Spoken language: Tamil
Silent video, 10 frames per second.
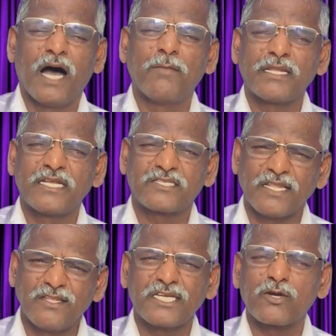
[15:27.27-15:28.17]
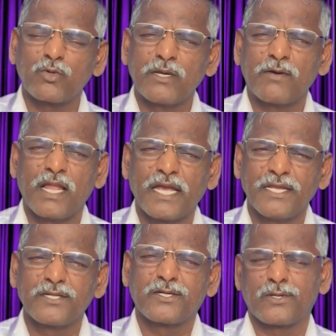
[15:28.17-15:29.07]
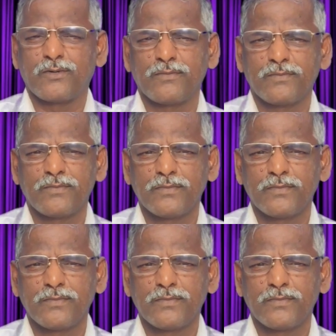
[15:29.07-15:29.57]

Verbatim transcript: நாம் அதை சந்திக்கக்கூடியவர்களாக இருக்கிறோம்